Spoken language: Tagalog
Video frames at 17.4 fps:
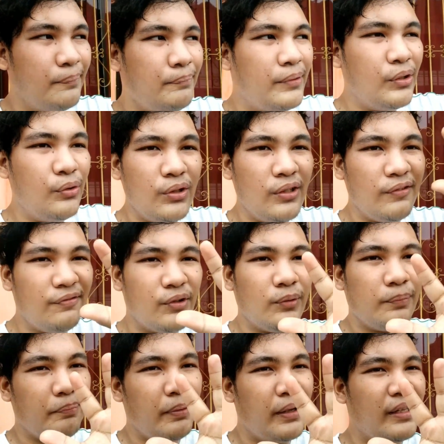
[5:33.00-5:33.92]
a
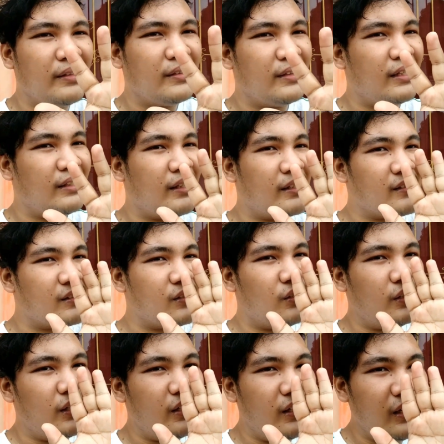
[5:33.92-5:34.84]
beautiful painting that's
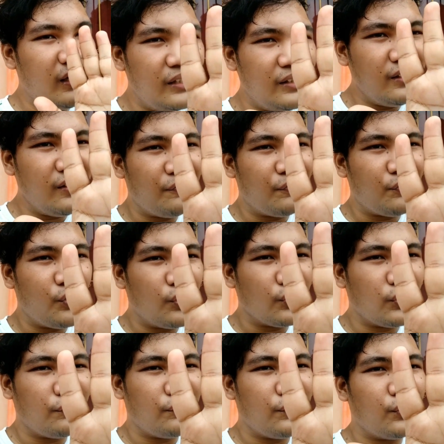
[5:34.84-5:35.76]
in the
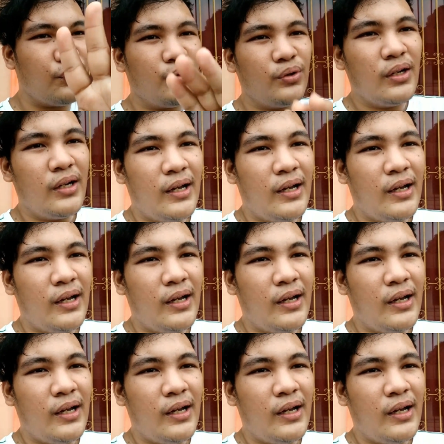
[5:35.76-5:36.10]
front of you,